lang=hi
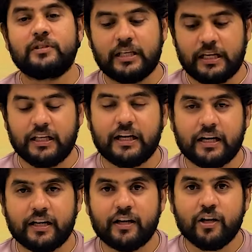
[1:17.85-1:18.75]
सेलिंग
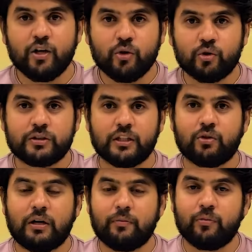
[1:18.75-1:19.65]
रेट है उसके
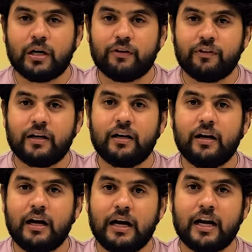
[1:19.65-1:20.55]
थ्रू आप मुनाफा
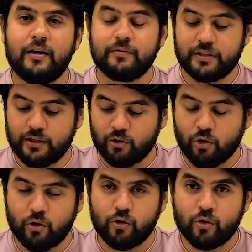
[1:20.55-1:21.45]
आराम से
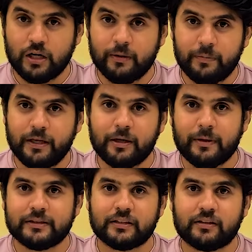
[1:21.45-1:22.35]
दो गुना भी
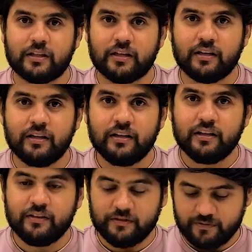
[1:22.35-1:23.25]
कमा सकते हैं मतलब
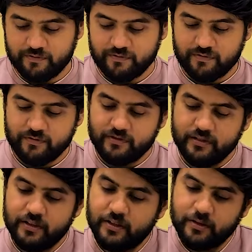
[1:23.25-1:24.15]
दो से ढाई गुना
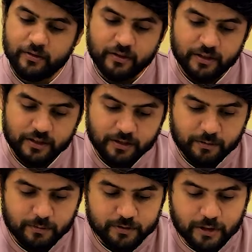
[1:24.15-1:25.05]
मुनाफा आराम से
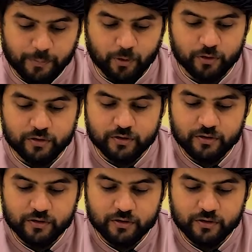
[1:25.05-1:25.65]
रहेगा सपोज एक